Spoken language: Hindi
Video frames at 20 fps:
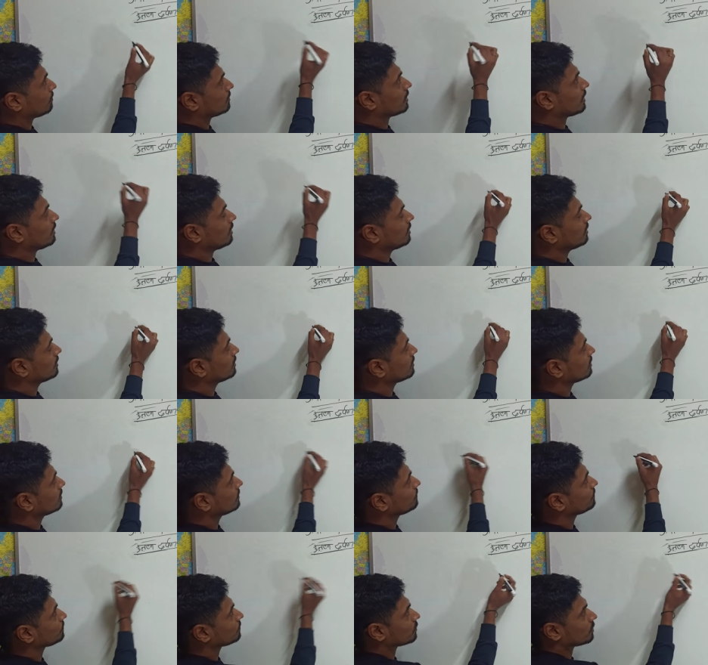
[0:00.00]
अवतल
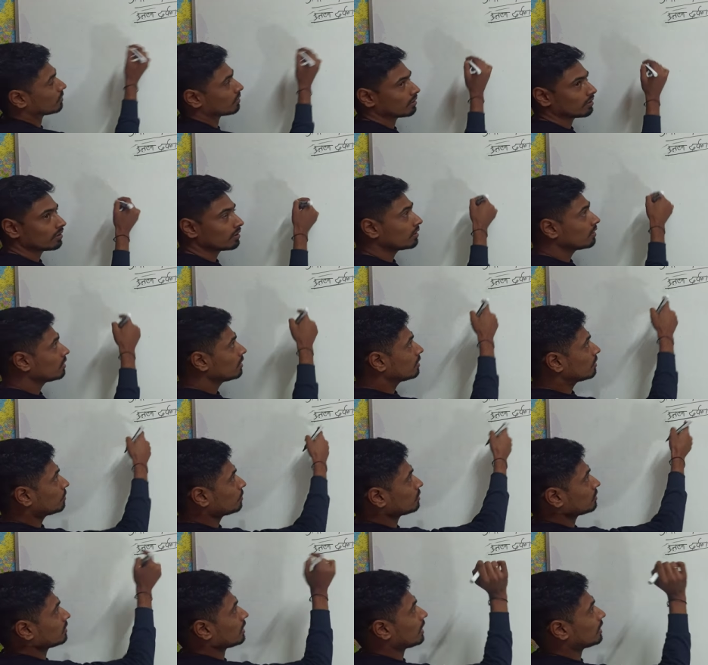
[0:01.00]

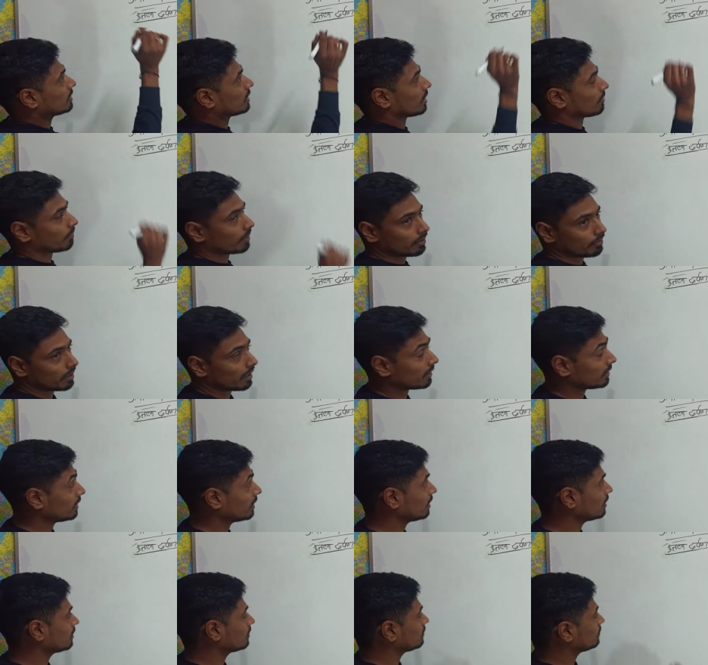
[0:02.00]
उत्तल दर्पण में
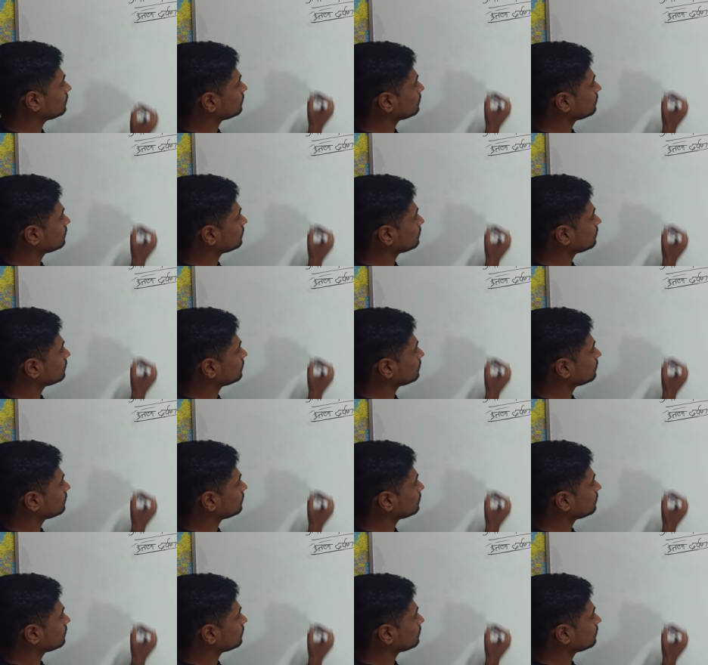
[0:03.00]
आइए